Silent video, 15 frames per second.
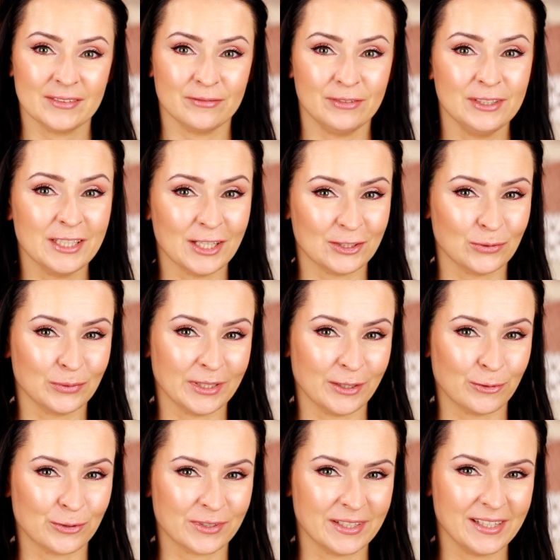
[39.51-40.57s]
Widać tutaj
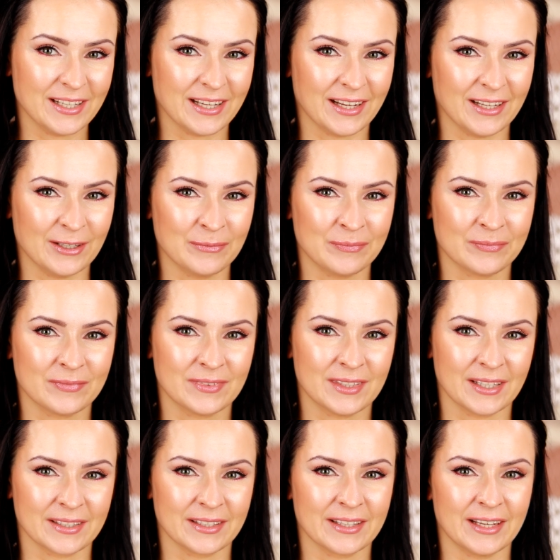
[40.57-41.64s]
już kilka
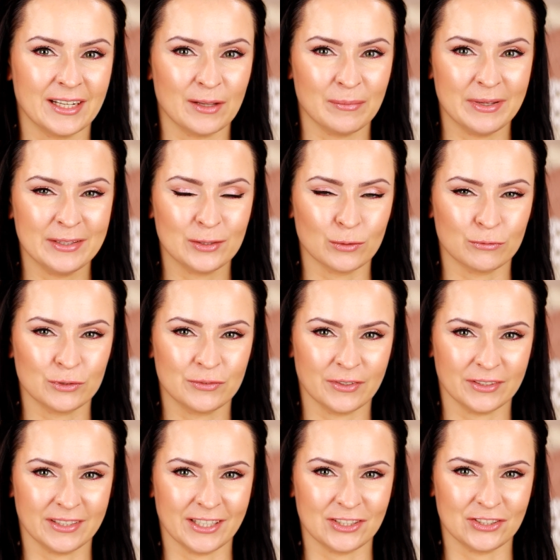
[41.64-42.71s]
takich elementów
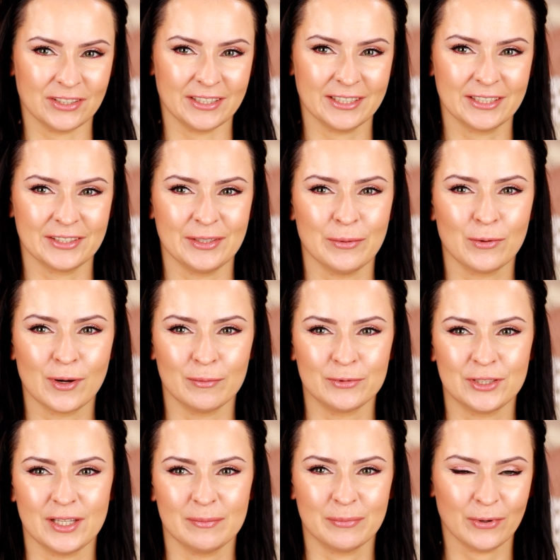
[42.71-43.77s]
świątecznych. Nie mogłam
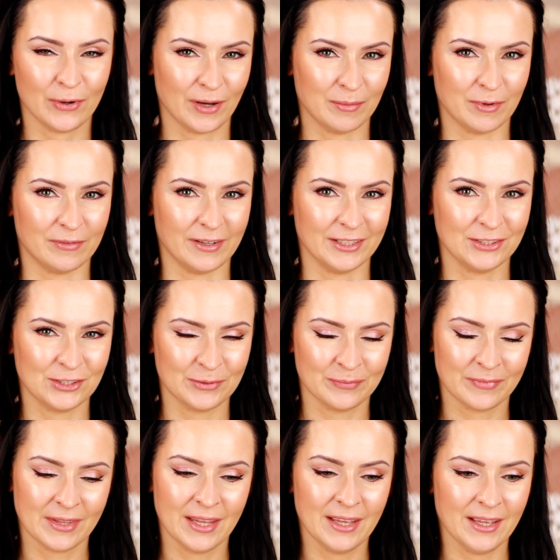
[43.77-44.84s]
się pohamować.
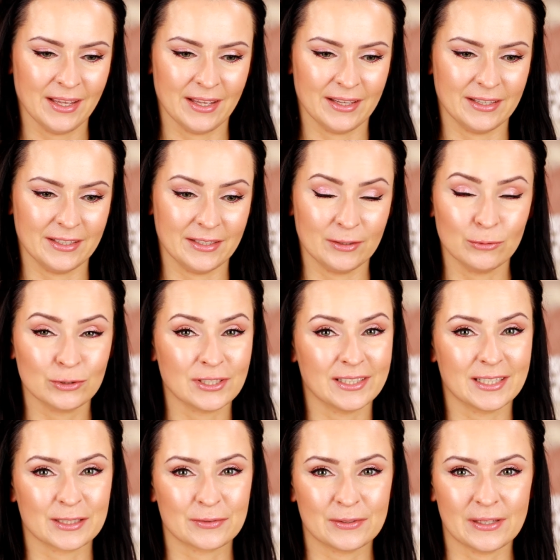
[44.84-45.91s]
E, już
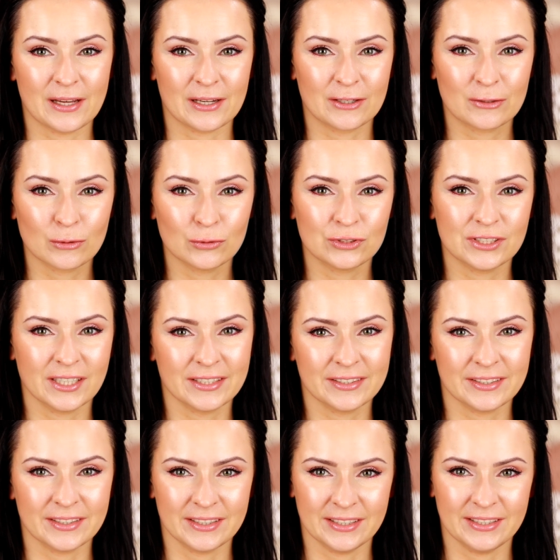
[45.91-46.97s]
lada chwila
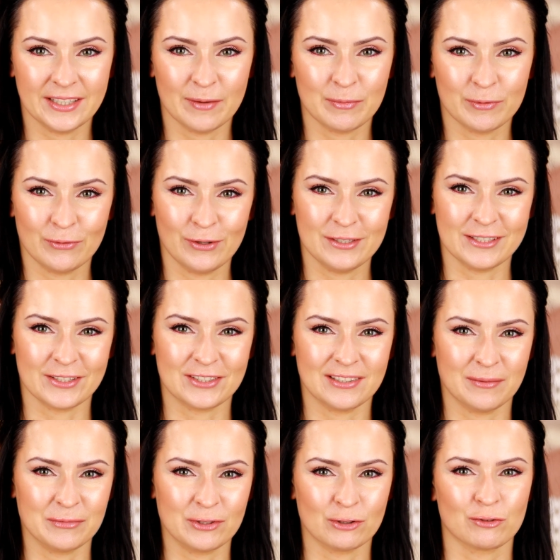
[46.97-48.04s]
grudzień i ja powoli
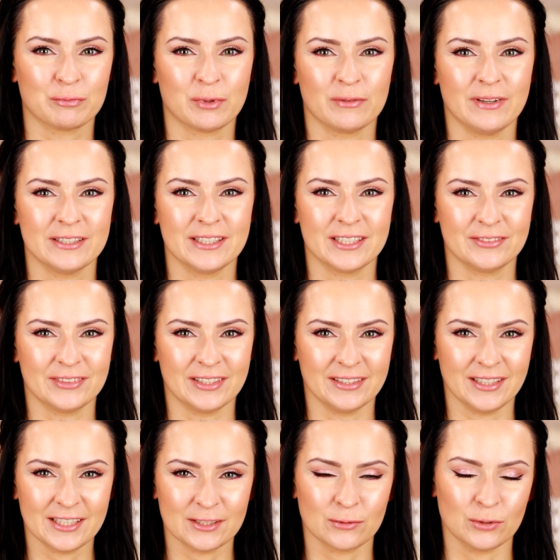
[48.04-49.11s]
zaczynam się już wprowadzać w
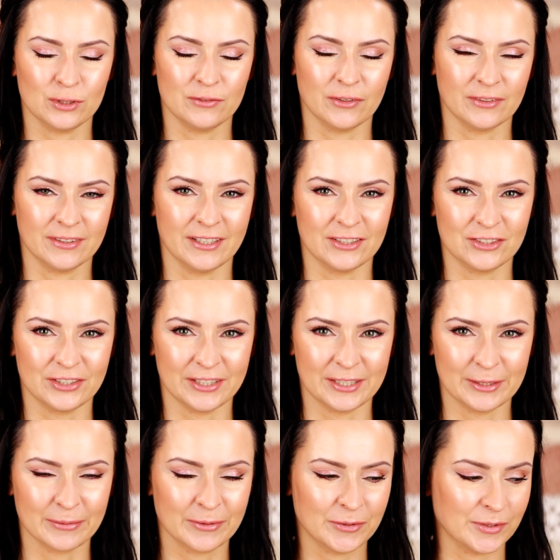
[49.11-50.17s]
ten nastrój
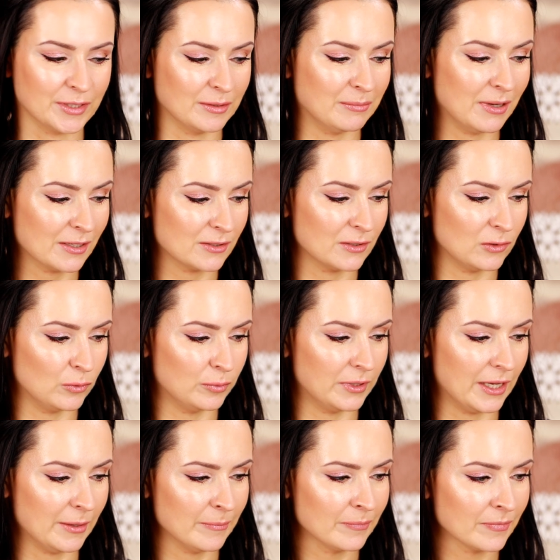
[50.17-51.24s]
świąteczny, który bardzo
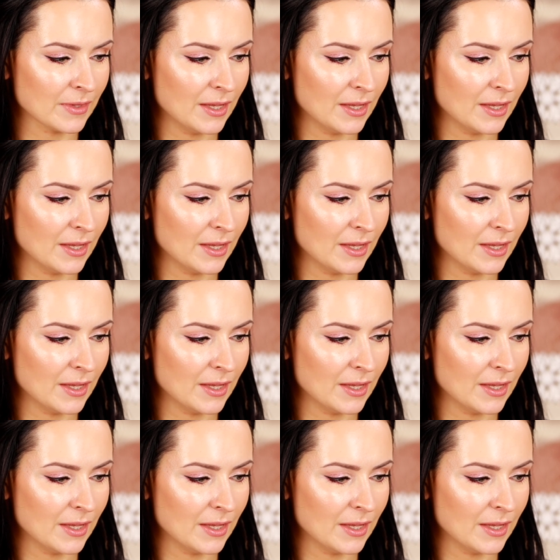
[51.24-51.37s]
lubię.